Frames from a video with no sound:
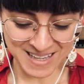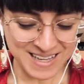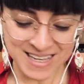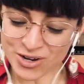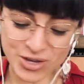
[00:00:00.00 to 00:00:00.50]

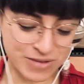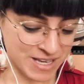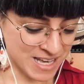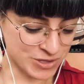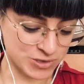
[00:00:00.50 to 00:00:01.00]
Quiero que
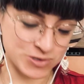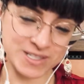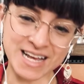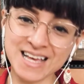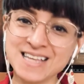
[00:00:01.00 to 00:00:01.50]
vengan con sus
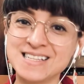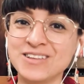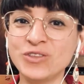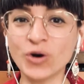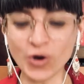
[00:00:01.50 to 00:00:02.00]
trajes de
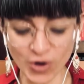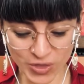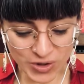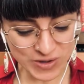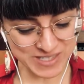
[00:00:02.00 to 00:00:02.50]

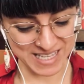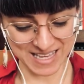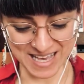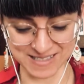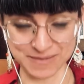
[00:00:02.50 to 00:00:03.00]
todos los
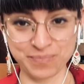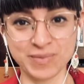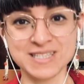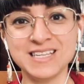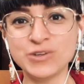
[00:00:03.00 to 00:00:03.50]
días,
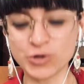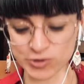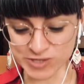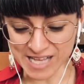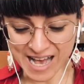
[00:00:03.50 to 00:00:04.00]
vestidos
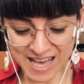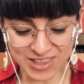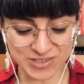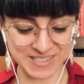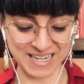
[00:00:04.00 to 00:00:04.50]

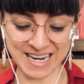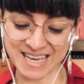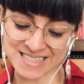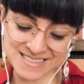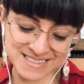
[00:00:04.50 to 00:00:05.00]
rosados,
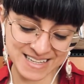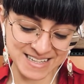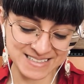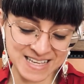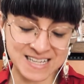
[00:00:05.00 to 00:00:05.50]

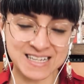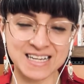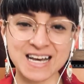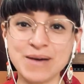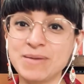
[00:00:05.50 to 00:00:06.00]
celestes,
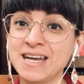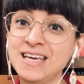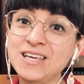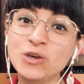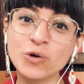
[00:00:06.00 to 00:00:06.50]

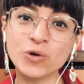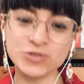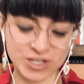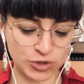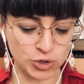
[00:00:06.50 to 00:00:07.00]
amarillos,
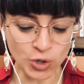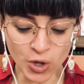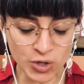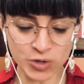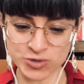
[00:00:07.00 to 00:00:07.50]
de
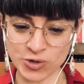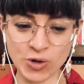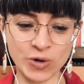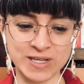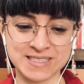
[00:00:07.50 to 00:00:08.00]
todos los
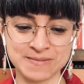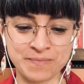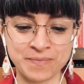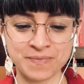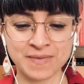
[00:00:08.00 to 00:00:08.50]
colores.
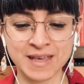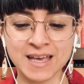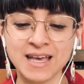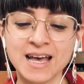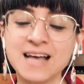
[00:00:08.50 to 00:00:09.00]

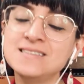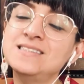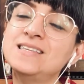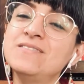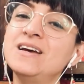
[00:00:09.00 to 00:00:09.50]
Así
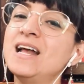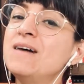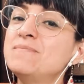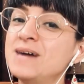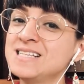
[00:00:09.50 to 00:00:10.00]
se
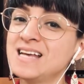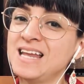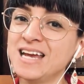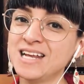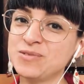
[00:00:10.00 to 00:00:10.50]
verá más
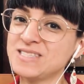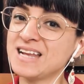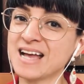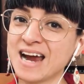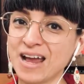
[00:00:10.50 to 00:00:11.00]
alegre
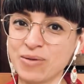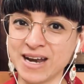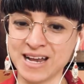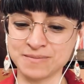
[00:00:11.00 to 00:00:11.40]
nuestra caravana.